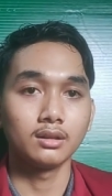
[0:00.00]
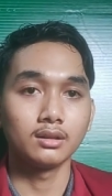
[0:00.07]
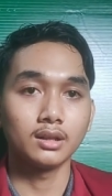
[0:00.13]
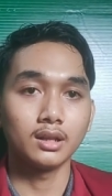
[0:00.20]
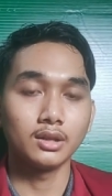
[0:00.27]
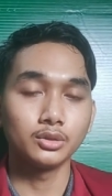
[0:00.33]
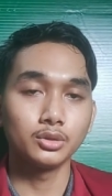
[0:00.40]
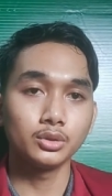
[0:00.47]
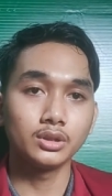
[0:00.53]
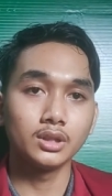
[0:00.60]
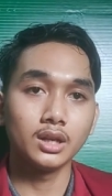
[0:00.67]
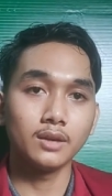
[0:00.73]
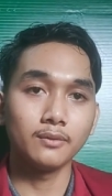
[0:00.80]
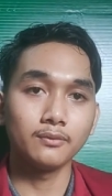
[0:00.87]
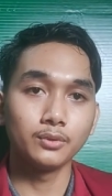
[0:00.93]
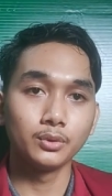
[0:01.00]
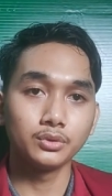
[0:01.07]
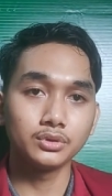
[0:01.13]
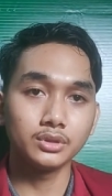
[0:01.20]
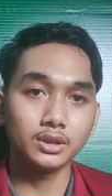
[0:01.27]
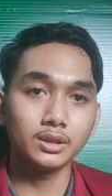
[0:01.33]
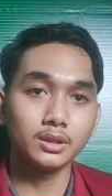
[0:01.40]
Kita lanjut dalam
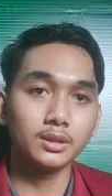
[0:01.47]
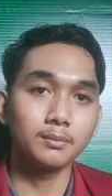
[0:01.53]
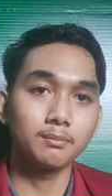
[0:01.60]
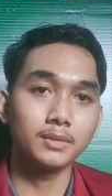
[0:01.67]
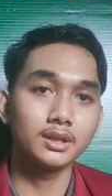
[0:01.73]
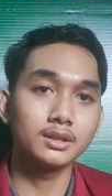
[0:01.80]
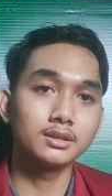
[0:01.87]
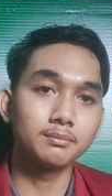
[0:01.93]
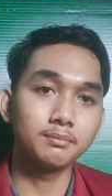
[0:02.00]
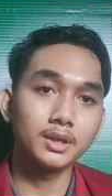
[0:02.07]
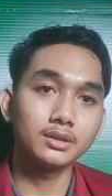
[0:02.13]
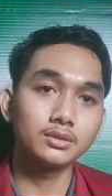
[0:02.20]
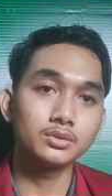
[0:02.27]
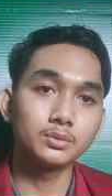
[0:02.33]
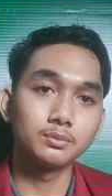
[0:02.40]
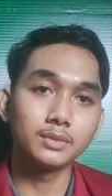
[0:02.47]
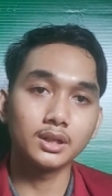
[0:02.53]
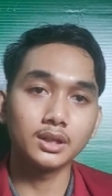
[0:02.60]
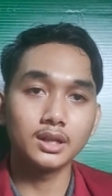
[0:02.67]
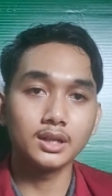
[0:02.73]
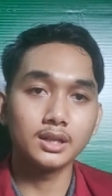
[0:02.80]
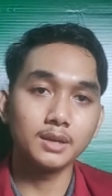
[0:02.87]
fungsi manajemen sumber
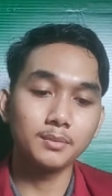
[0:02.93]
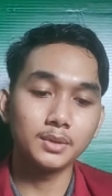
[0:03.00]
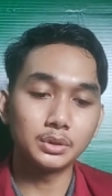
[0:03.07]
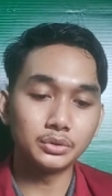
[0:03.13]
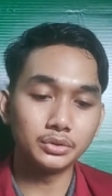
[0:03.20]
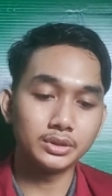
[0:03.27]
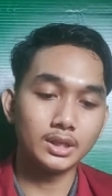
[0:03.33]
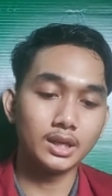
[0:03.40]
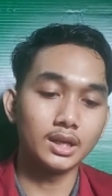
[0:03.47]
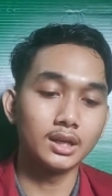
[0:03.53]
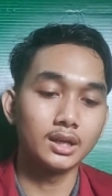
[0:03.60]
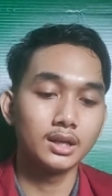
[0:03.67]
daya manusia.